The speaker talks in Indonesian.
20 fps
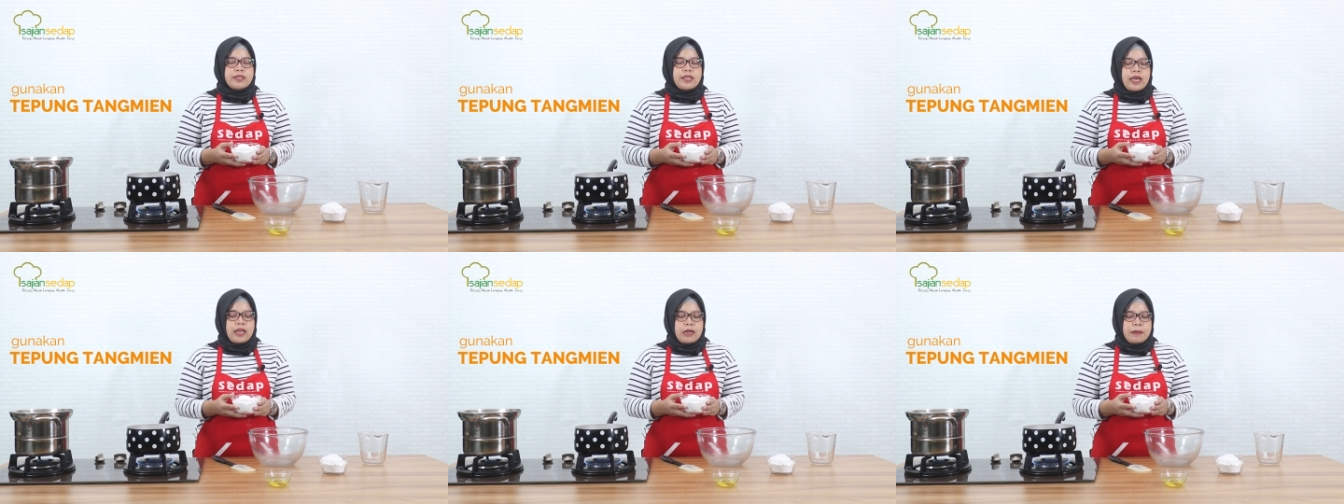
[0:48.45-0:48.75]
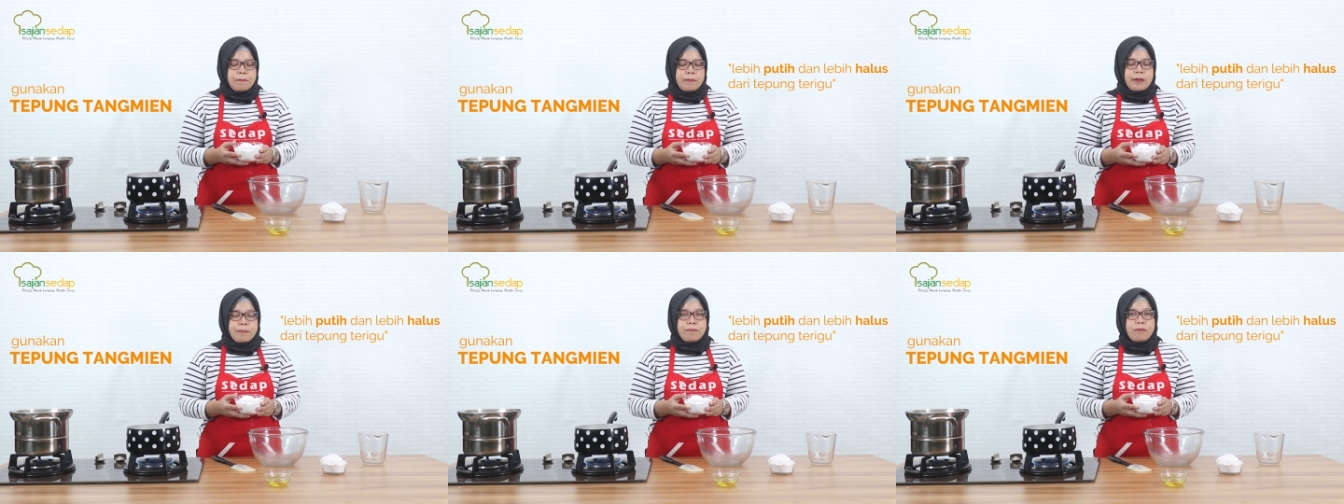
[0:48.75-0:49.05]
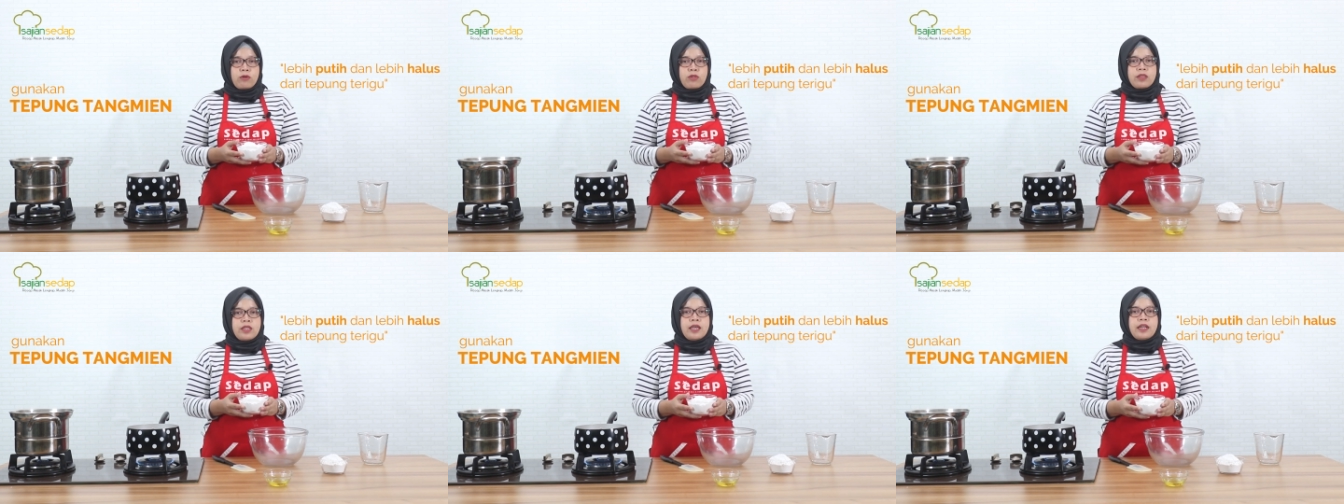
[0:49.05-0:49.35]
dia lebih
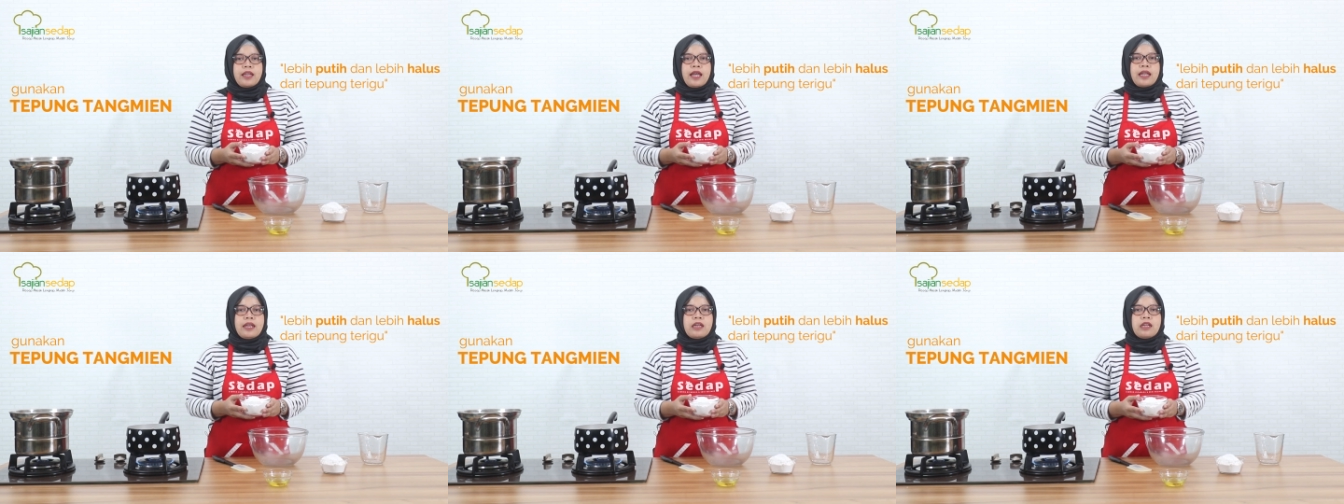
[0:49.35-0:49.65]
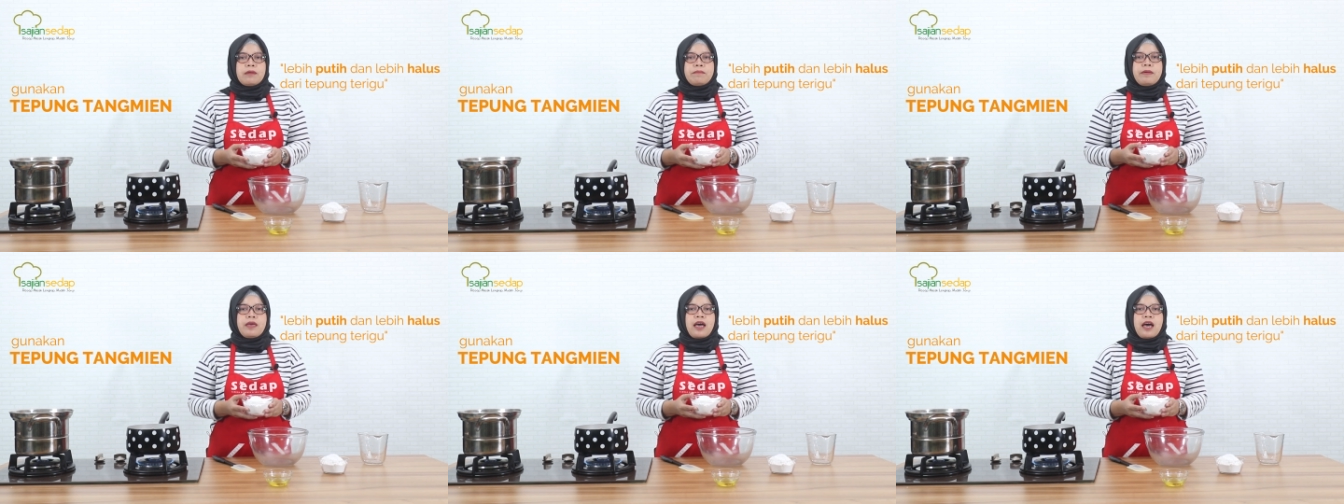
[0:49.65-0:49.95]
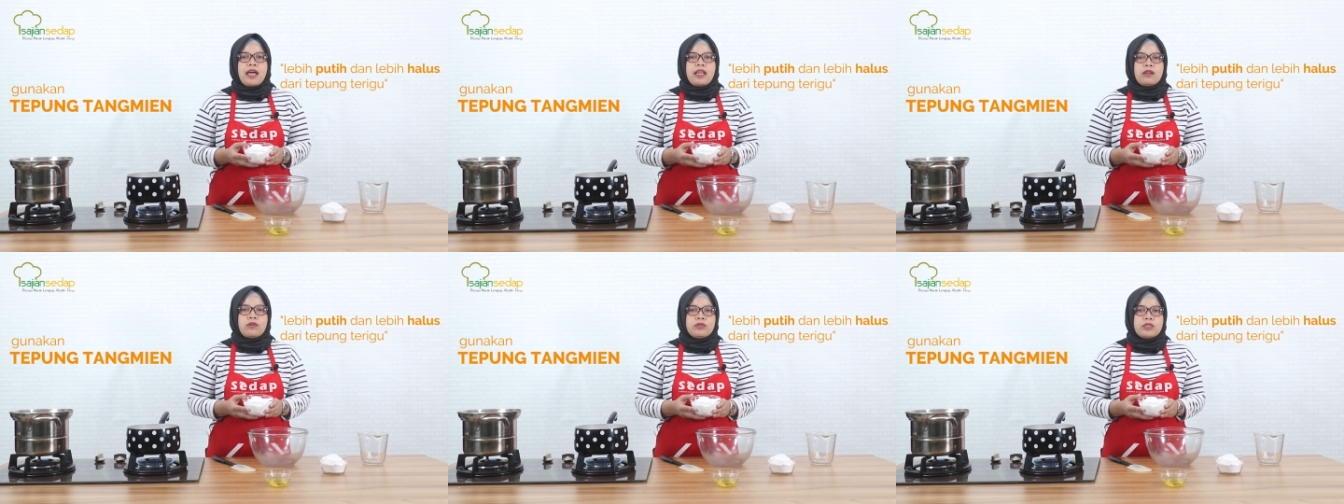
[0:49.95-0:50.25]
putih dan lebih
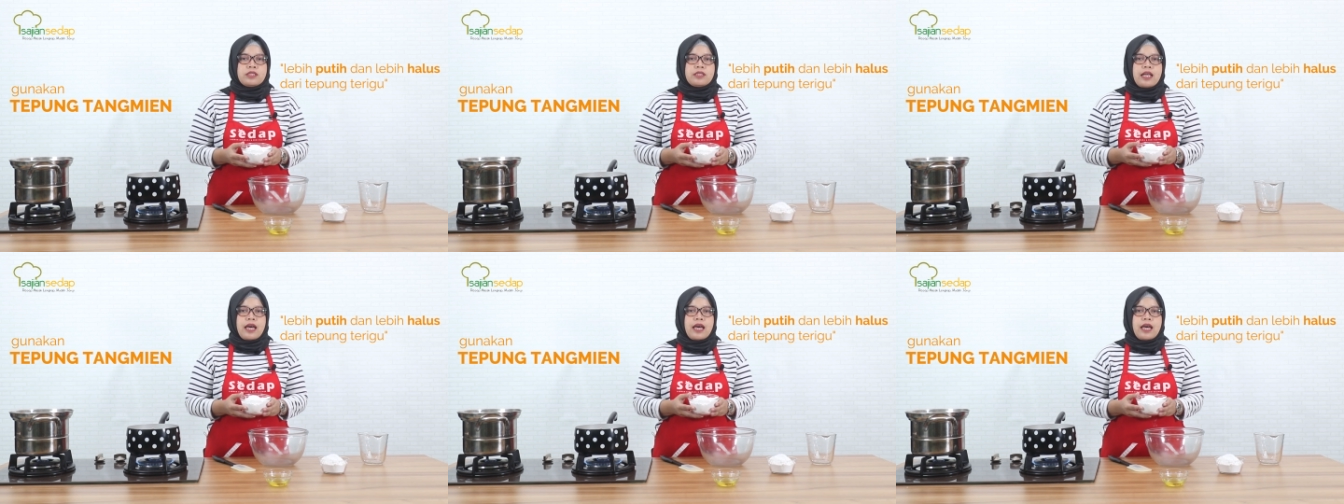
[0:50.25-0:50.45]
halus